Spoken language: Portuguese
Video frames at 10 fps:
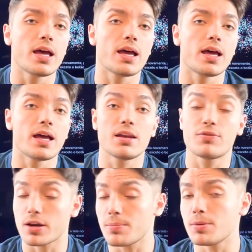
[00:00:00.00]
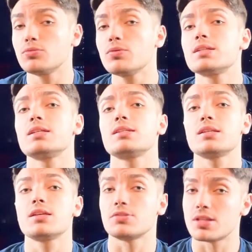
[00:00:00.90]
é, ele foi campeão duas vezes
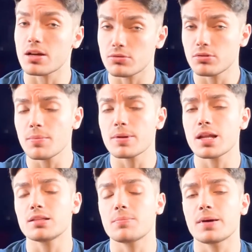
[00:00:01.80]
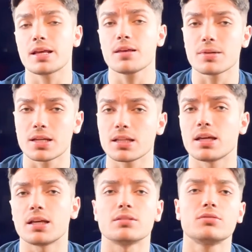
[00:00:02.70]
seguidas da, do Campeonato da Paraíba, né,
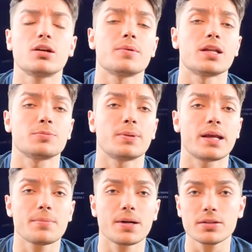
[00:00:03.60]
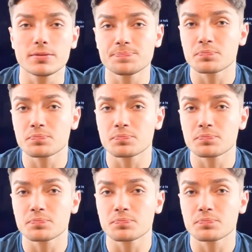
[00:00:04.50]
da, do Campeonato Paraibano,